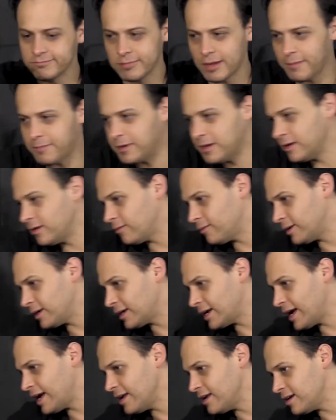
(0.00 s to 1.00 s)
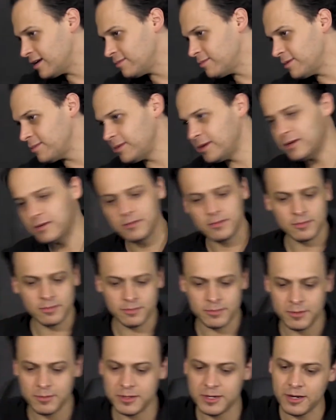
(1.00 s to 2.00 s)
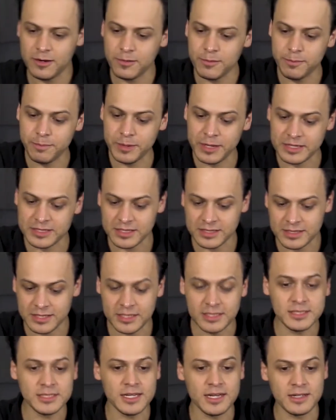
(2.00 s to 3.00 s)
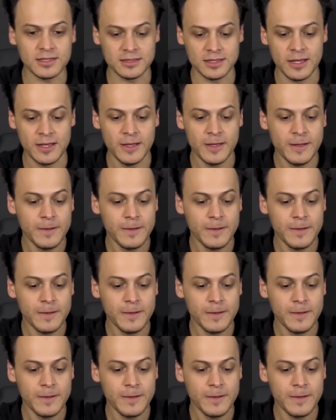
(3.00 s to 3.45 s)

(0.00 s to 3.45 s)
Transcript: A mí no me engañan, me, vino, me vinieron piezas extras.